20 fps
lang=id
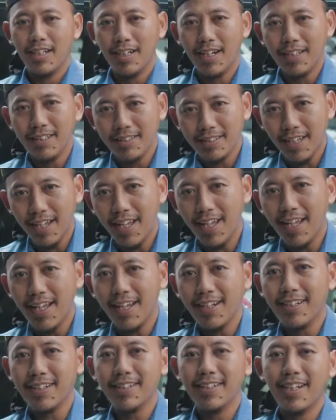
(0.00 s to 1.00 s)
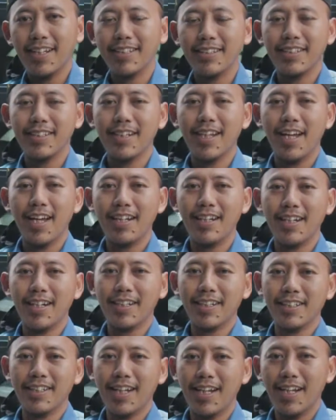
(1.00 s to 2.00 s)
lancar dan tidak
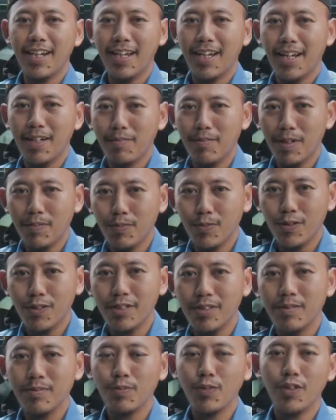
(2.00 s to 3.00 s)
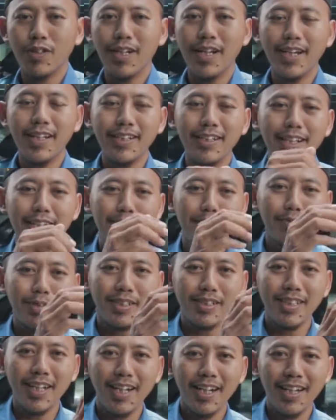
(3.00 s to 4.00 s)
ada kendala apapun mulai dari
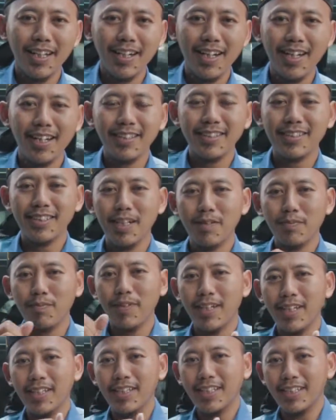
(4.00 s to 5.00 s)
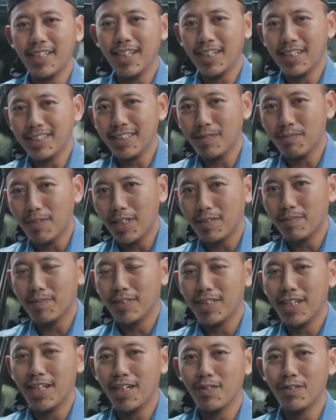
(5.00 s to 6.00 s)
perjalanan sampai kita ke tempat
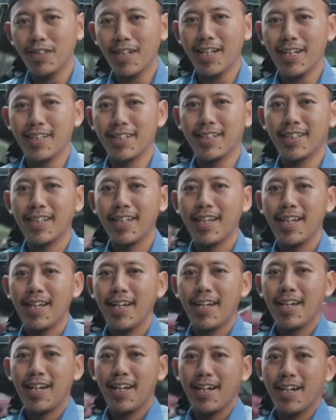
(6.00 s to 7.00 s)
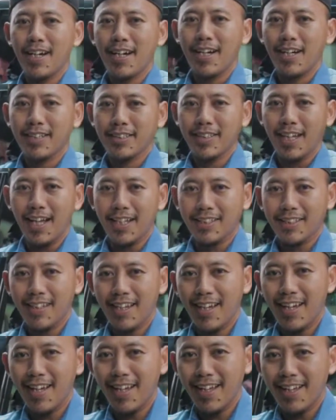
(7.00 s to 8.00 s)
penyaluran
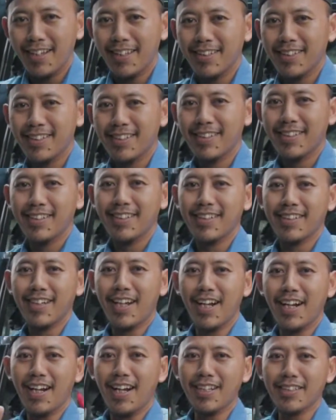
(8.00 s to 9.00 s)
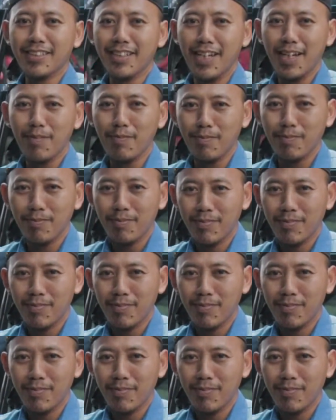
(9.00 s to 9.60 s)
saatnya Kang Asep